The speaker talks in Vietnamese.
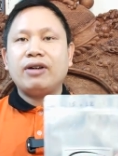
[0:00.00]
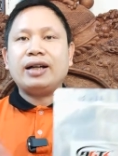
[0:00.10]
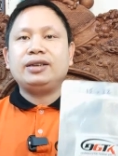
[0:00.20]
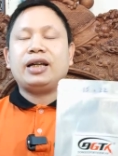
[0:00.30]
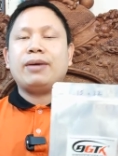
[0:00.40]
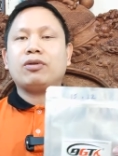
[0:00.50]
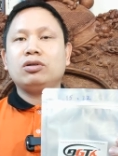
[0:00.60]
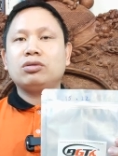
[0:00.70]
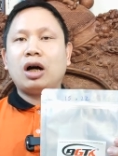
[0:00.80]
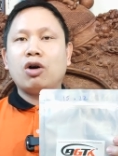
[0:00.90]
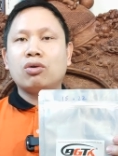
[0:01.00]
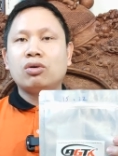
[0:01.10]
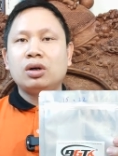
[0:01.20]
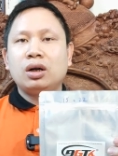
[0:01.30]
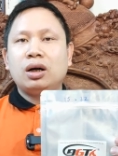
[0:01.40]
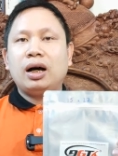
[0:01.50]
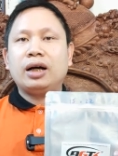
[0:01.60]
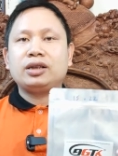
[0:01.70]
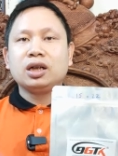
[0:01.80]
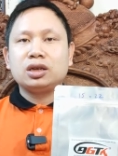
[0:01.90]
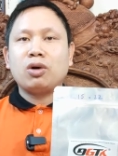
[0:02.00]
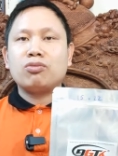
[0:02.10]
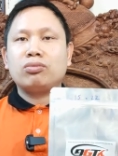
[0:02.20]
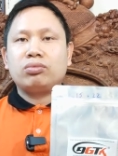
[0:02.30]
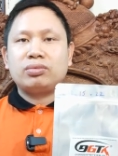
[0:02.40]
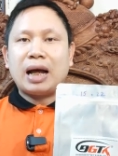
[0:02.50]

và anh chị em có nhu cầu à, sử dụng